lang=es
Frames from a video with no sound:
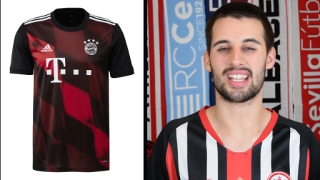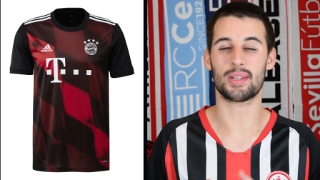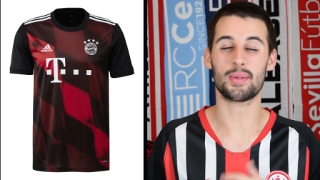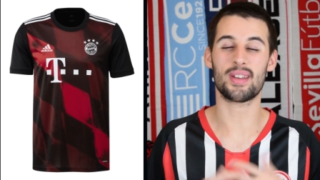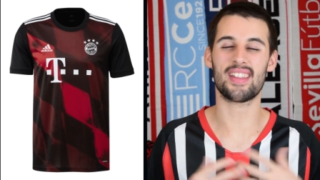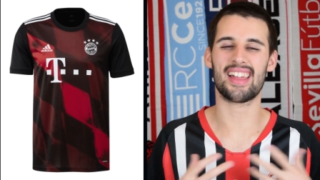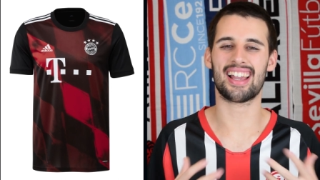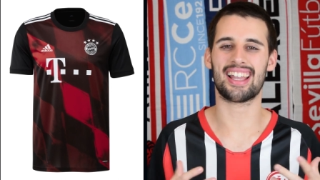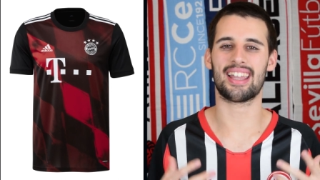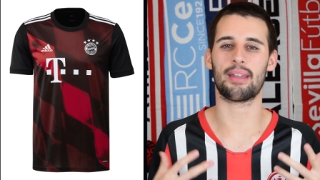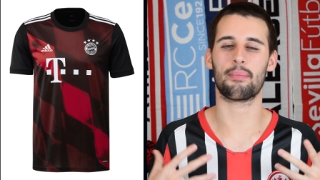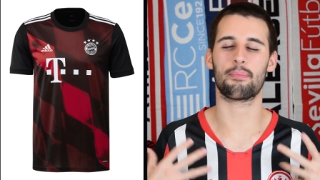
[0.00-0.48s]
Es
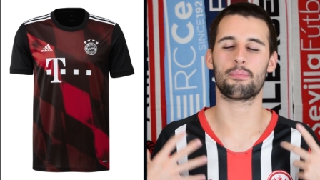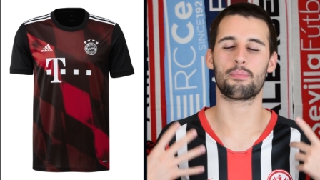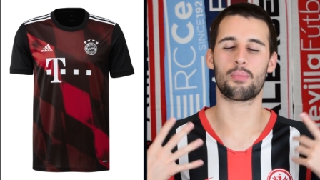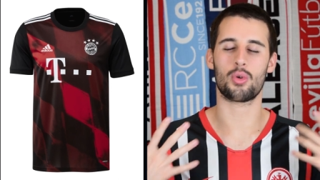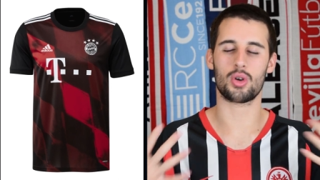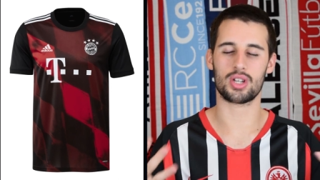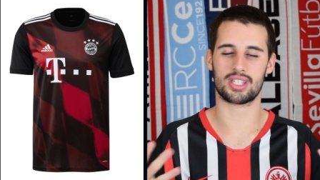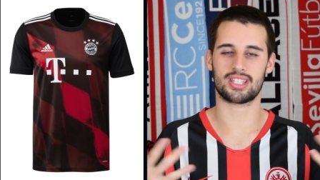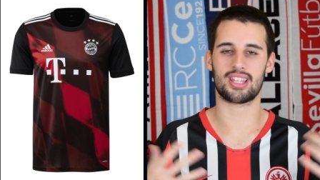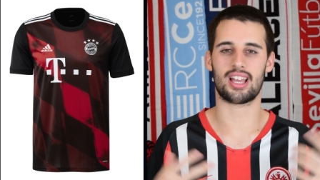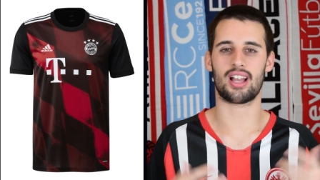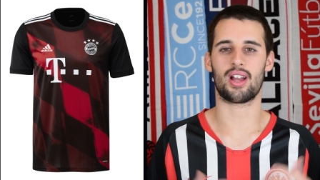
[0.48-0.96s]
verdad que
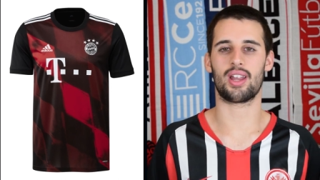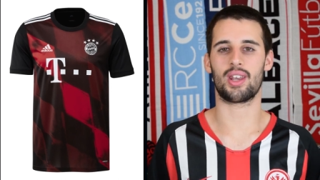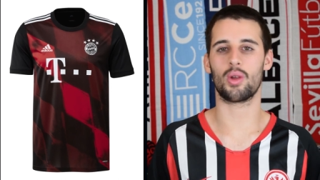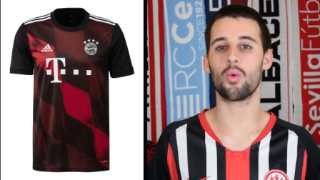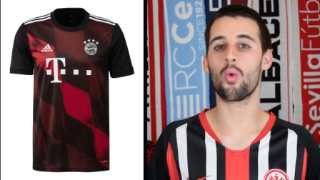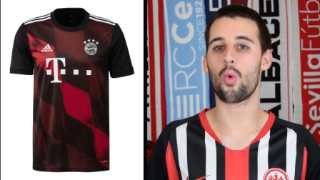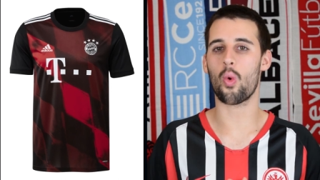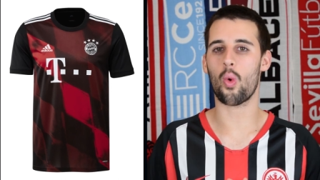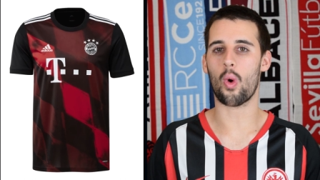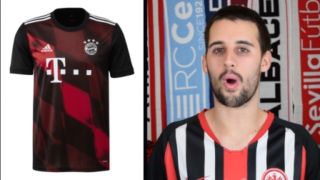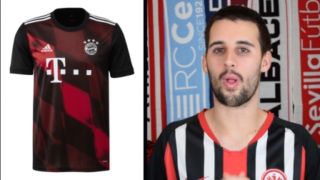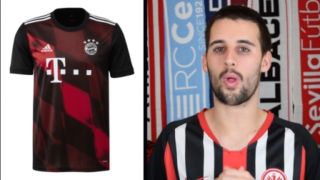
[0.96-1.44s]
puesta en
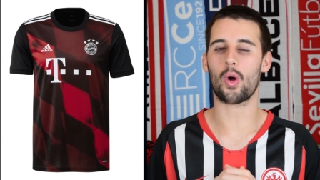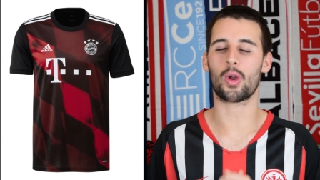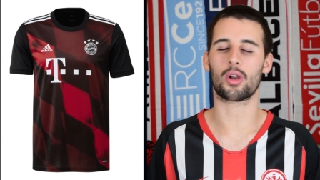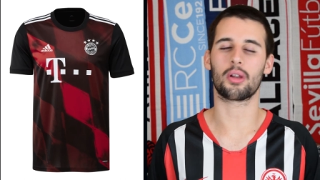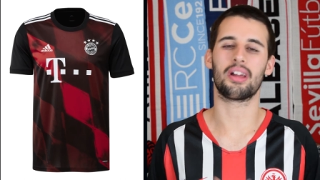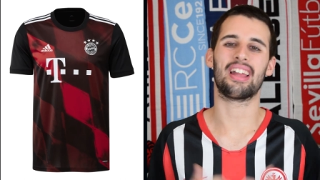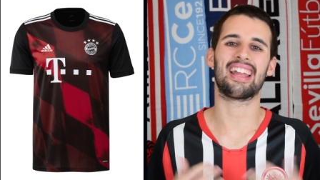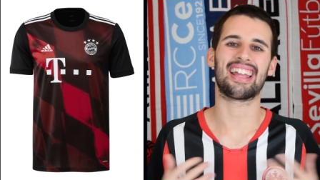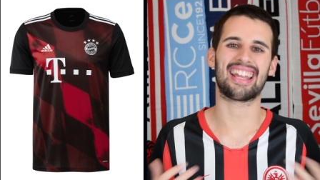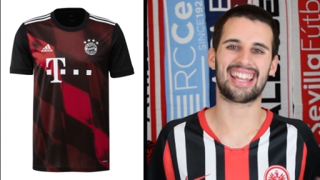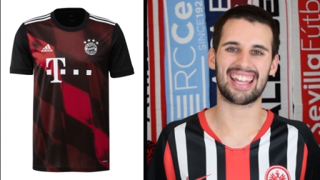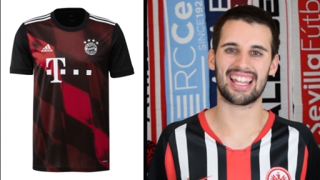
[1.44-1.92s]
un
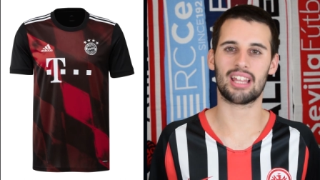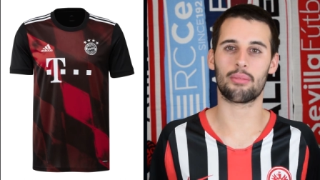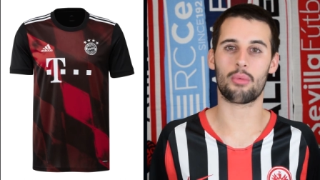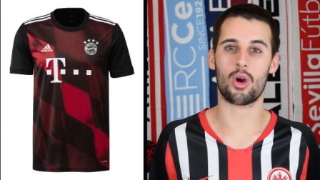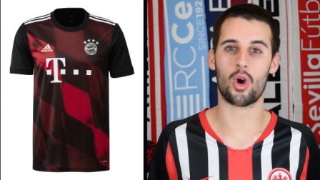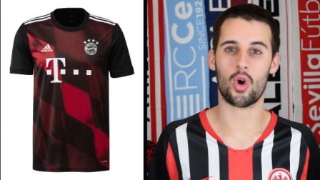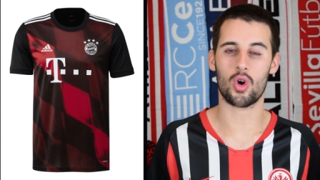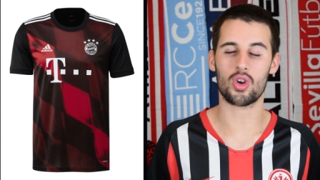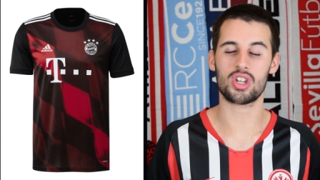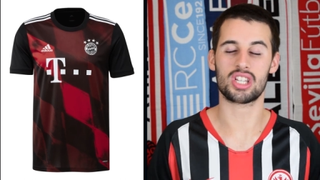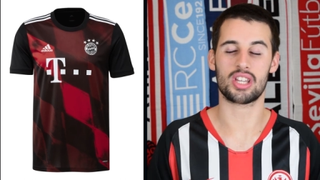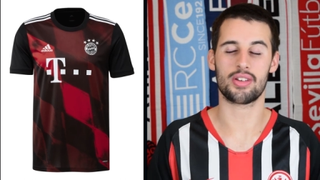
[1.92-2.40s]
jugador queda
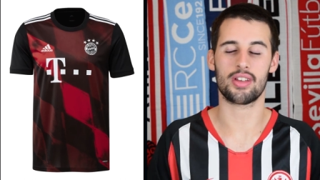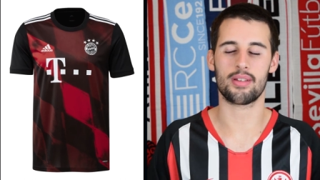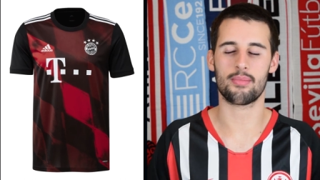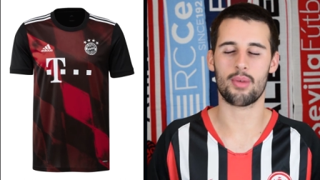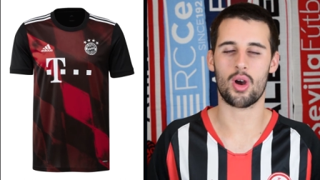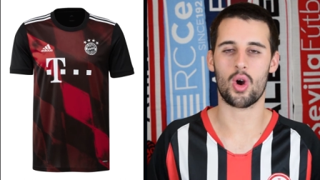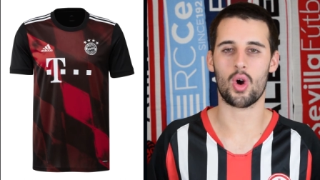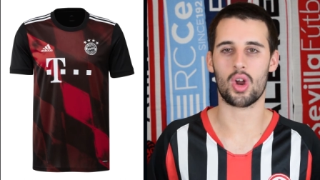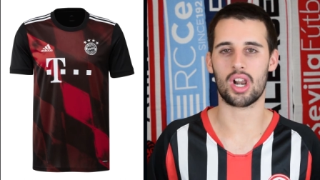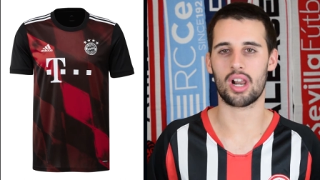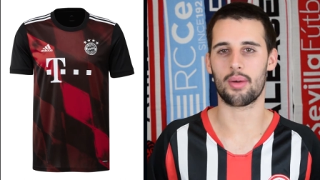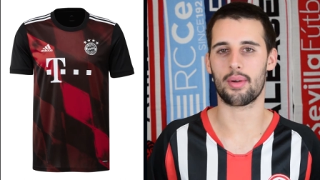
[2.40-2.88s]
mejor, se ve
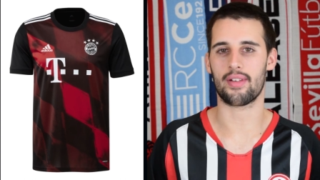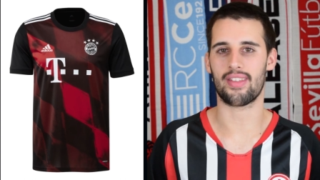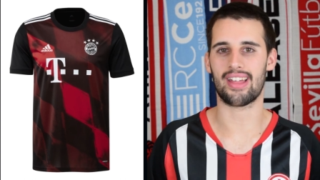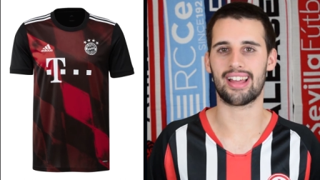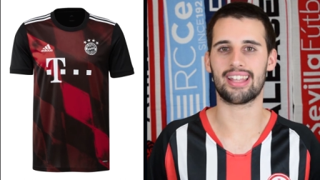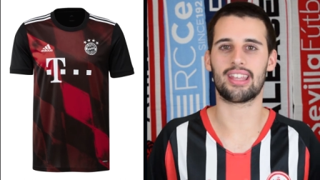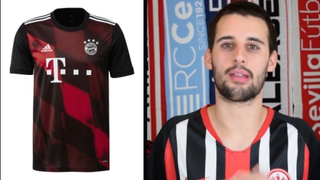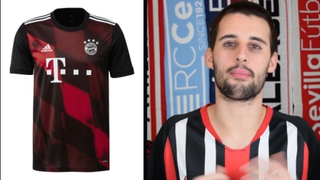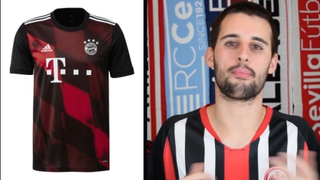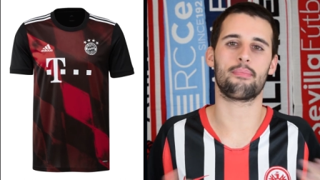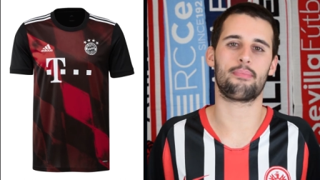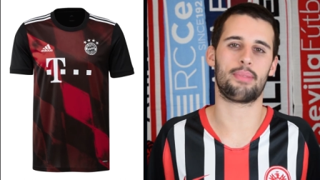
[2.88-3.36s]
mejor la
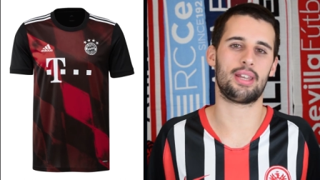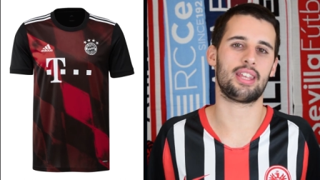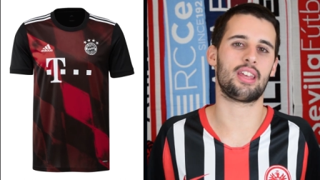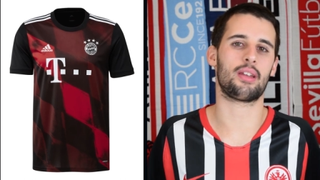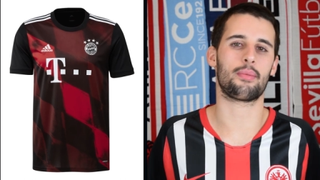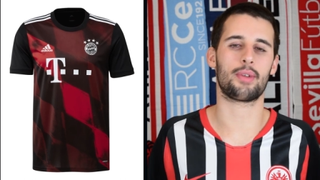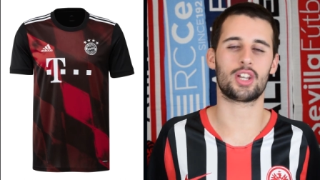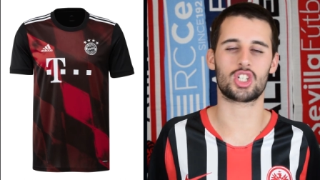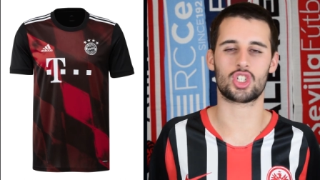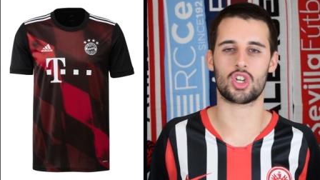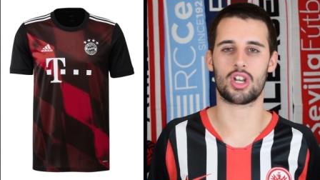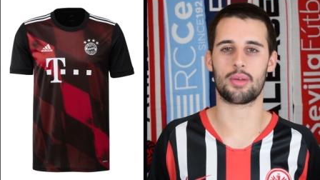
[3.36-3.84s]
verdad, y en
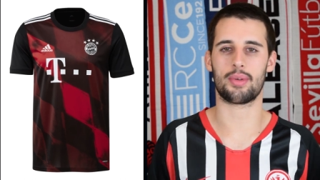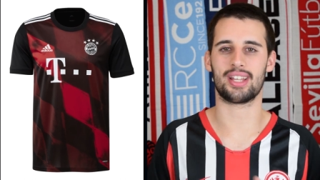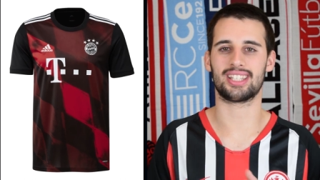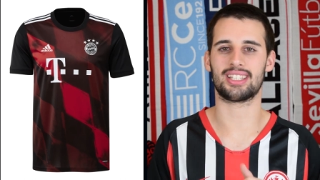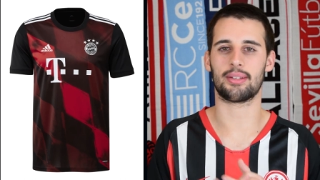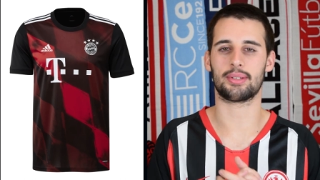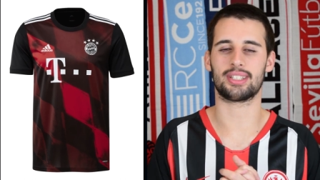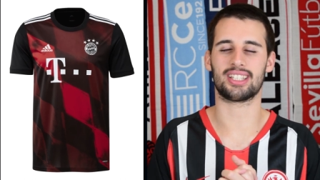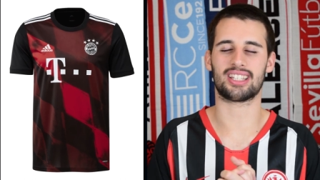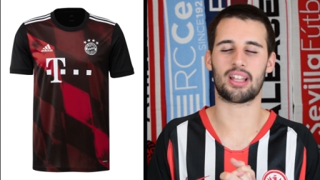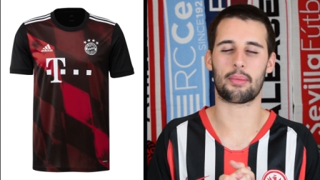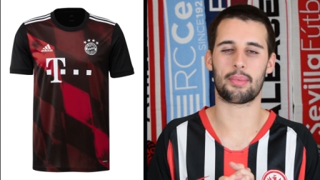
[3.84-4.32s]
Player Version
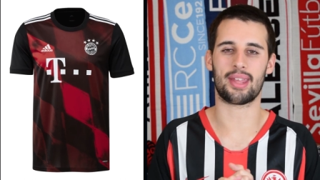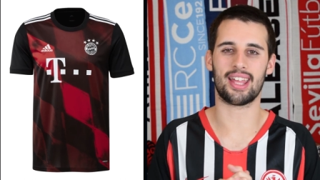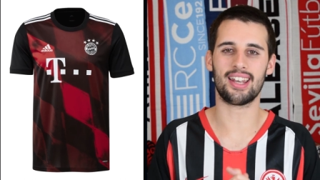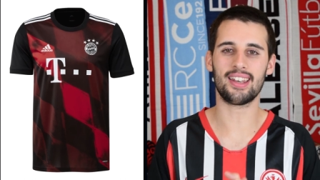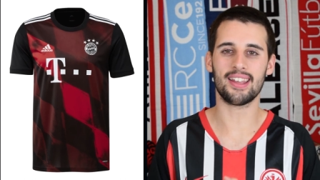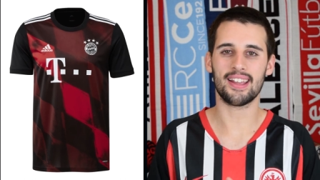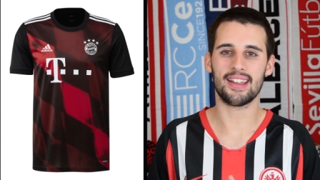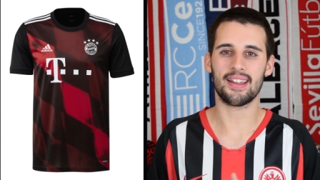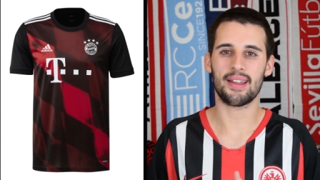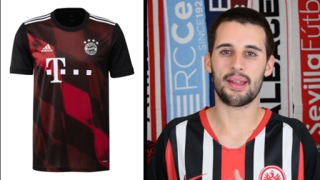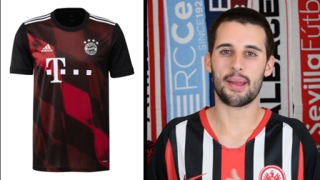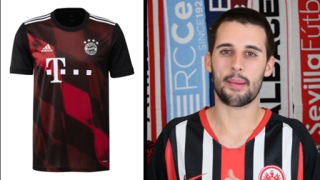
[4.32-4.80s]
evidentemente
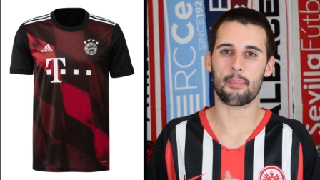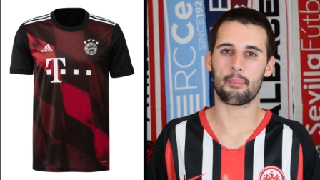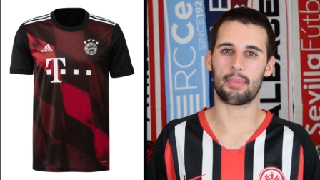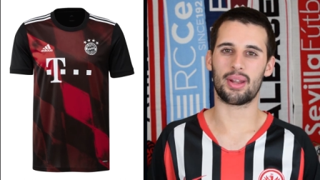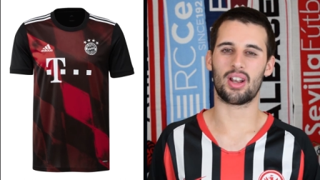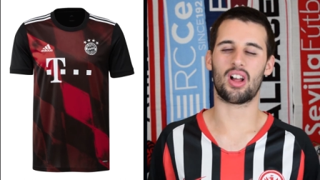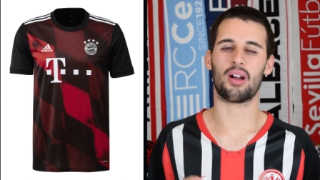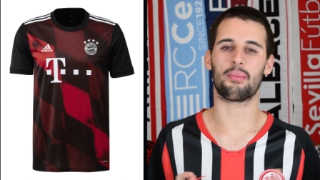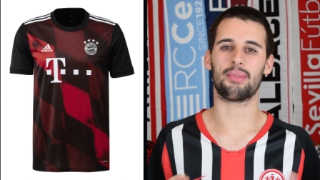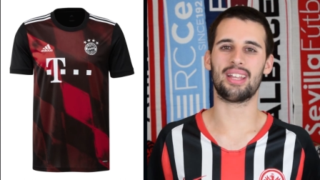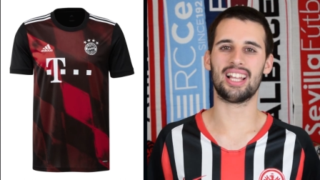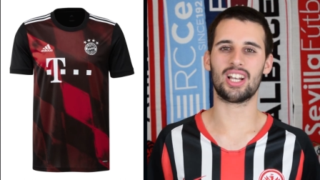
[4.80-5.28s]
también,
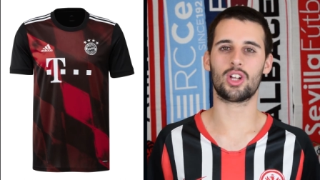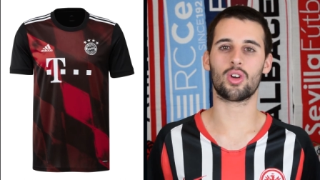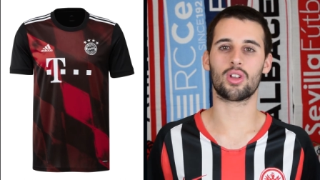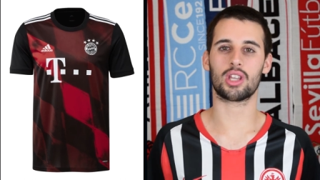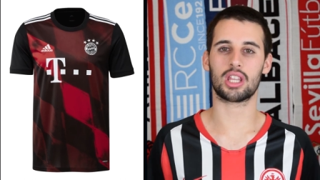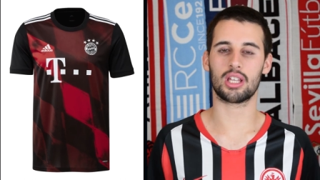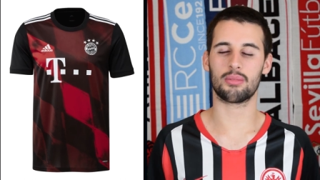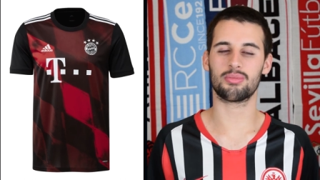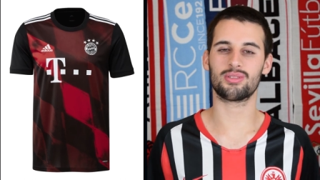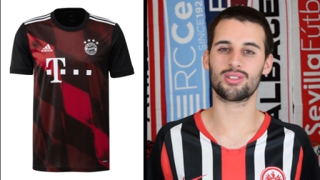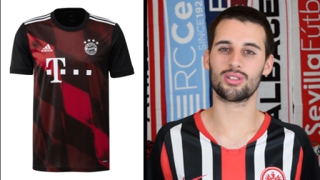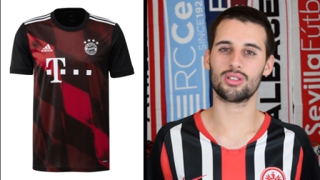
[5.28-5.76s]
pero a mí el
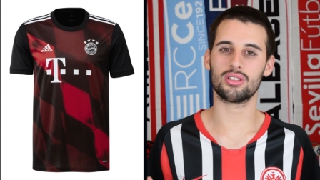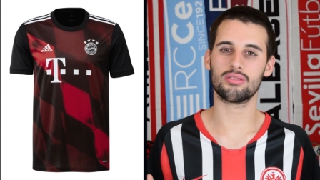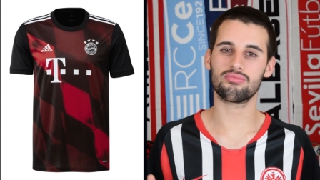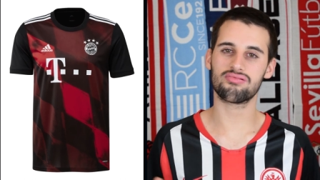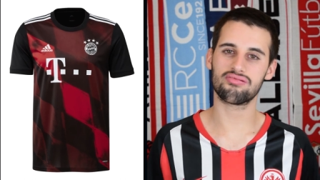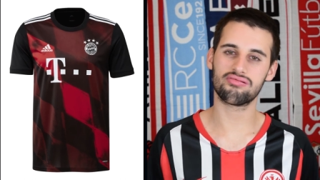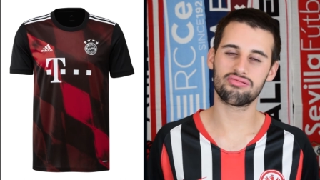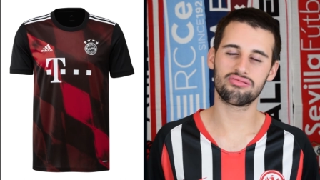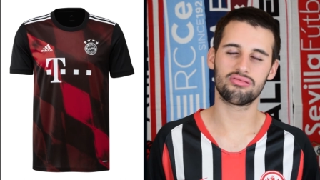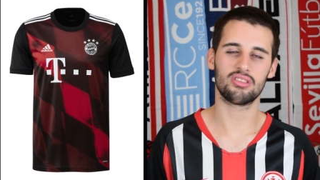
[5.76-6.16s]
concepto